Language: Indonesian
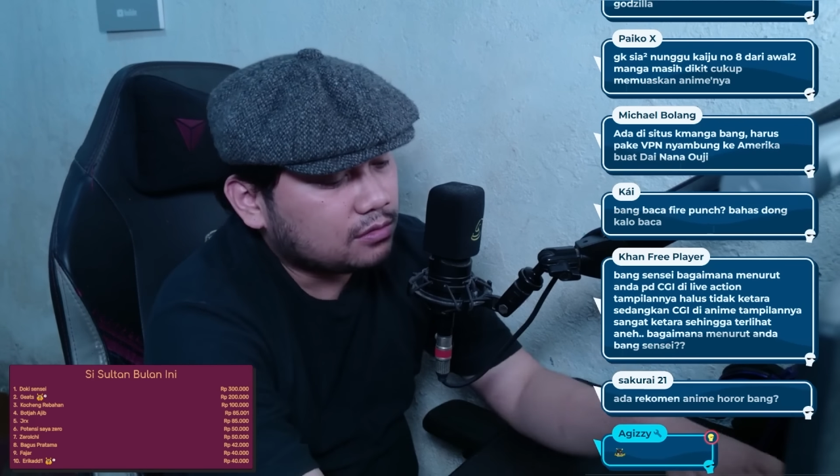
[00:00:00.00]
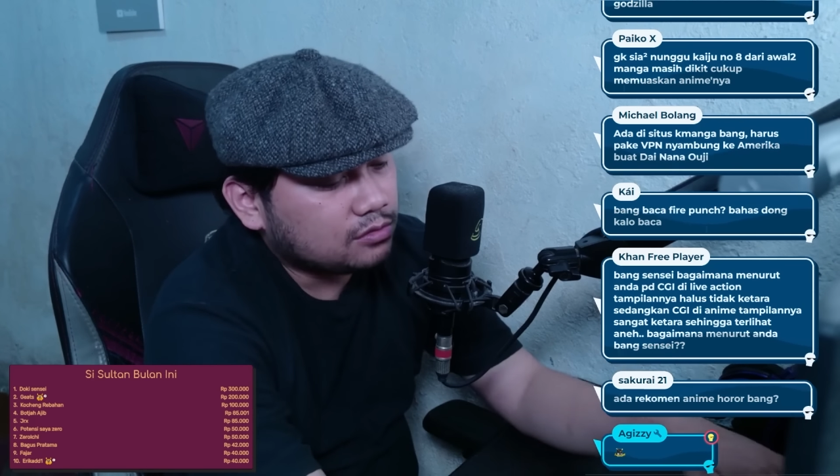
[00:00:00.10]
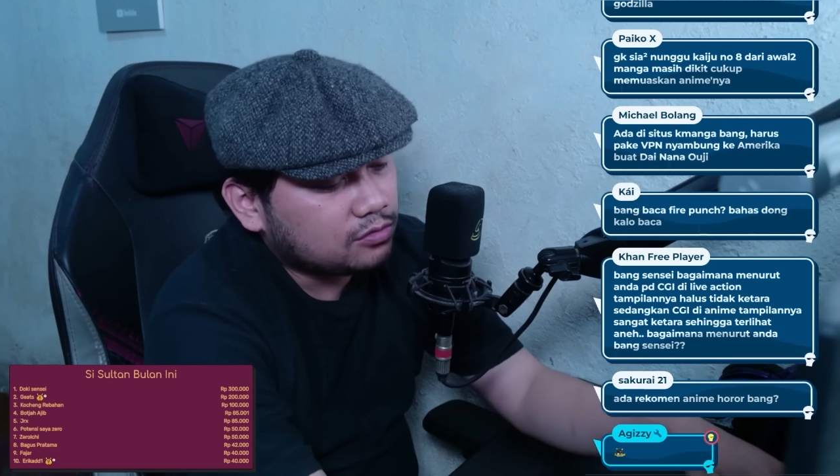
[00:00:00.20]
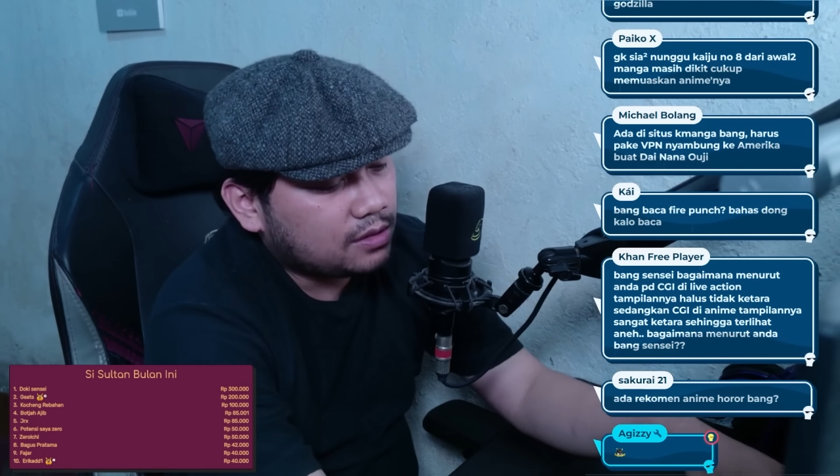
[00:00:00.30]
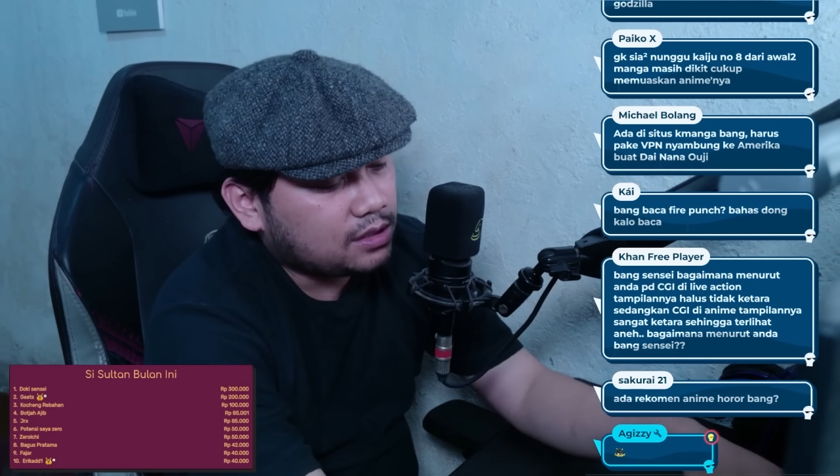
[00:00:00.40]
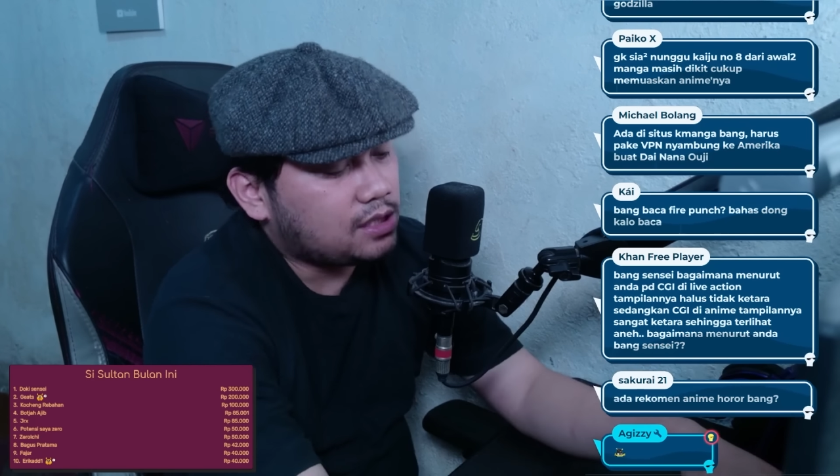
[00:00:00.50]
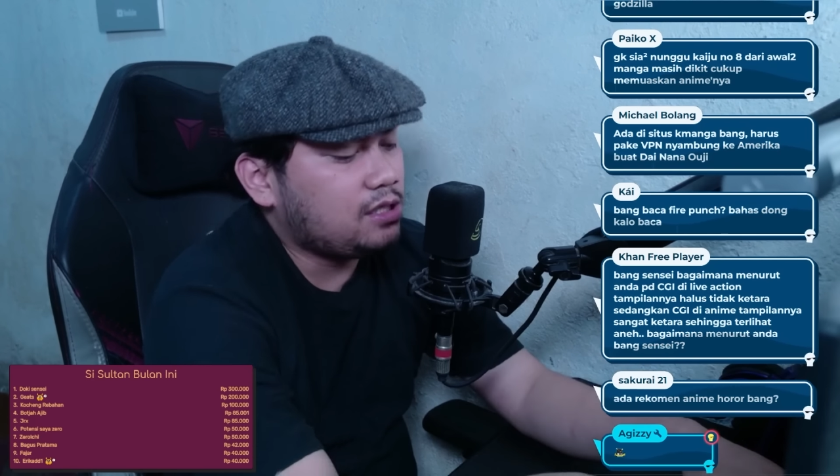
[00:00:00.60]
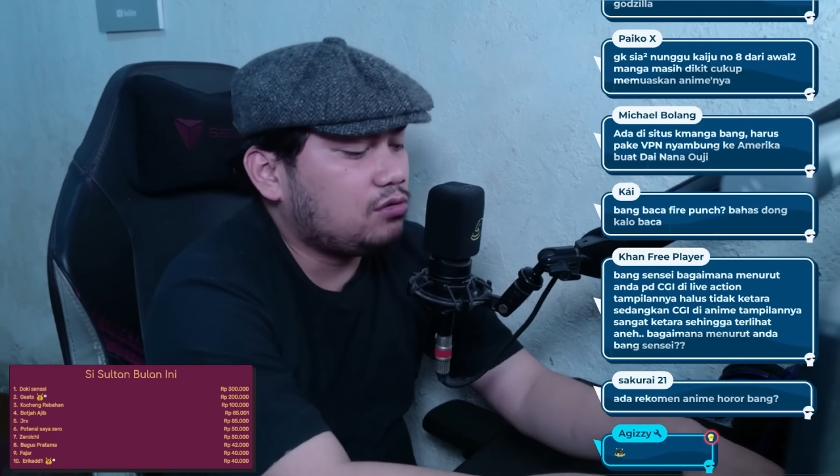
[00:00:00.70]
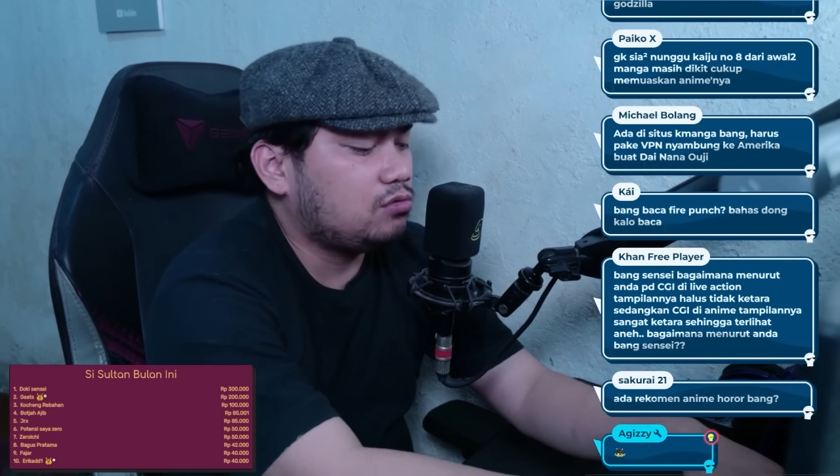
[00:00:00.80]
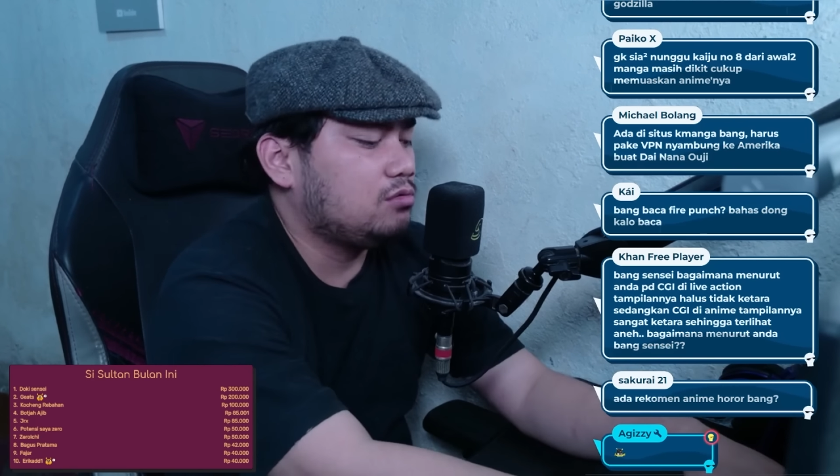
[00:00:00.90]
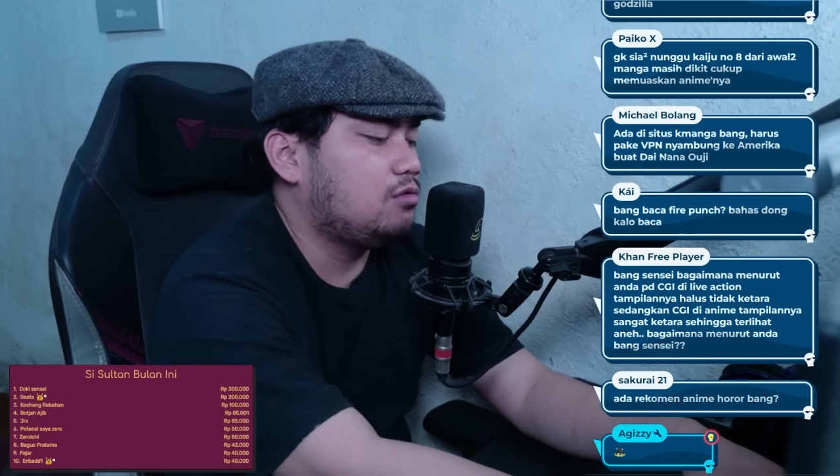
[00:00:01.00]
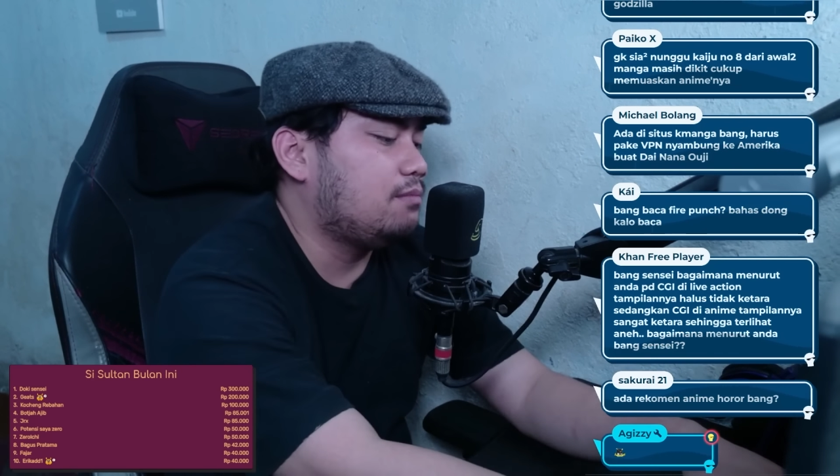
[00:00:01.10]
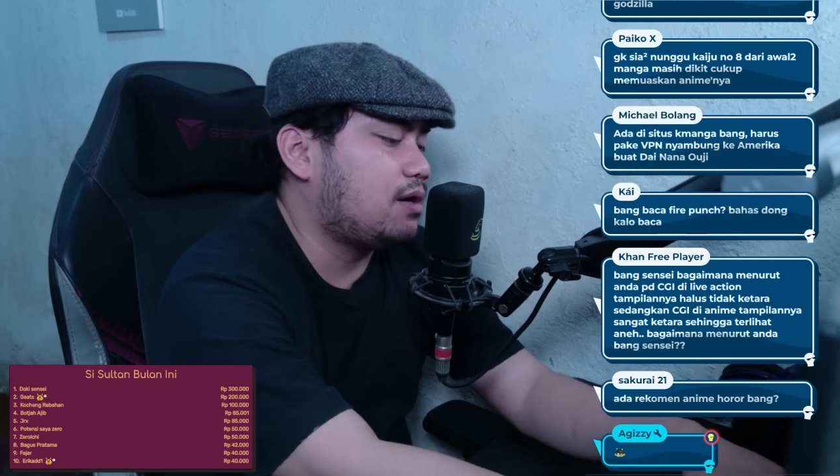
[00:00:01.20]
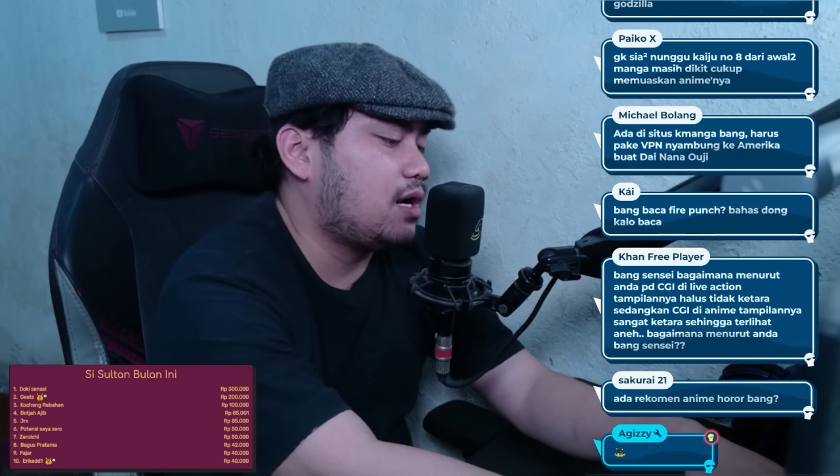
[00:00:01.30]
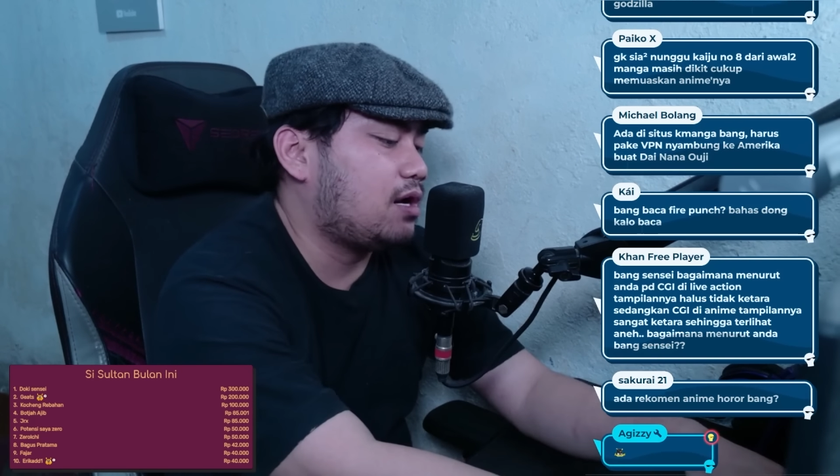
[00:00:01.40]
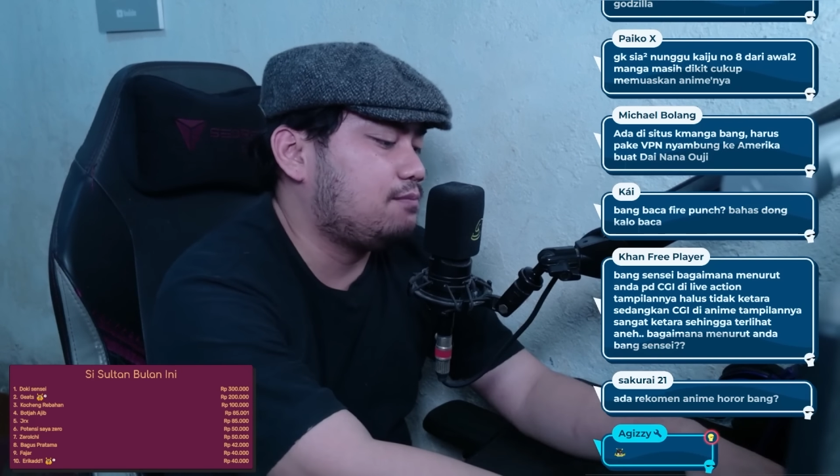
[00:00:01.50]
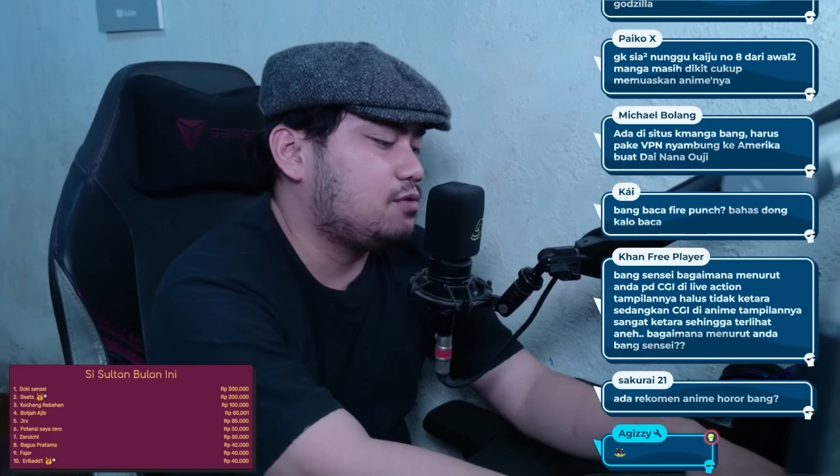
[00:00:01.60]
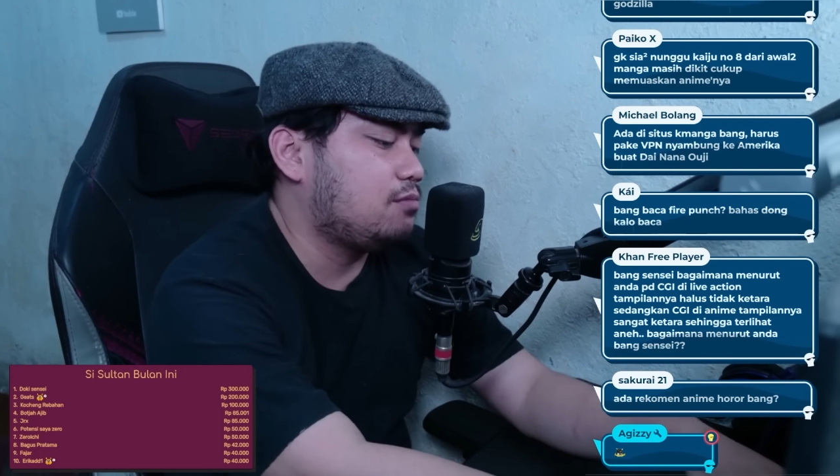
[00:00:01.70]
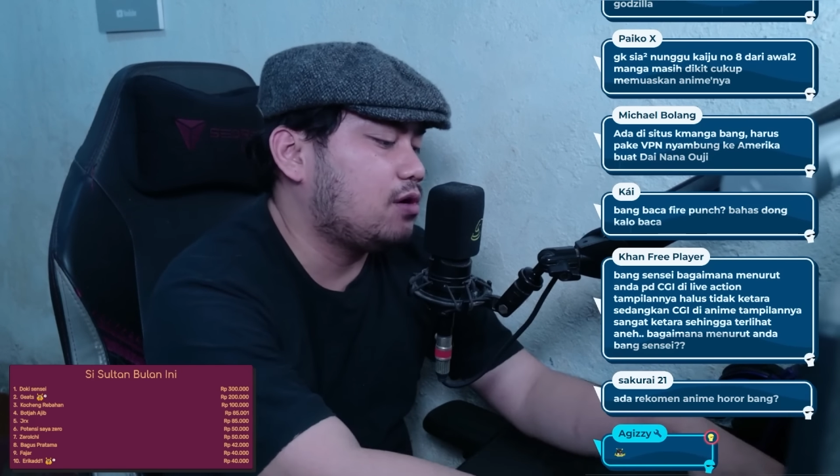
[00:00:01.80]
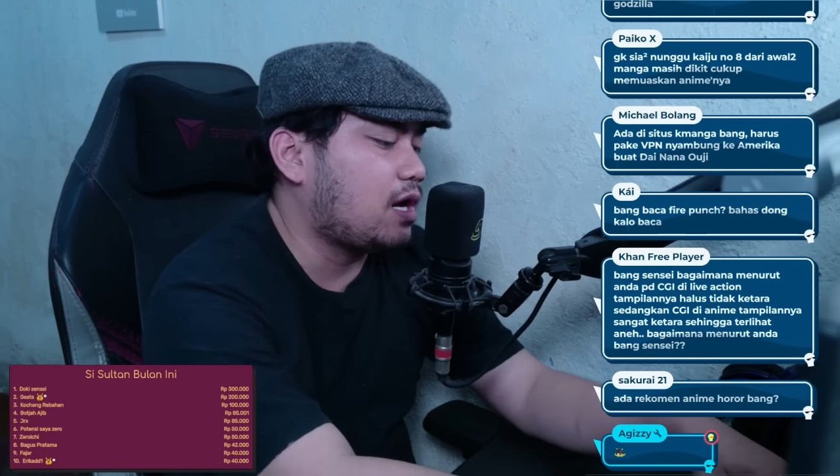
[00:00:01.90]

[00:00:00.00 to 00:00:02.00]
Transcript: Cuma ya itu gue berharap semoga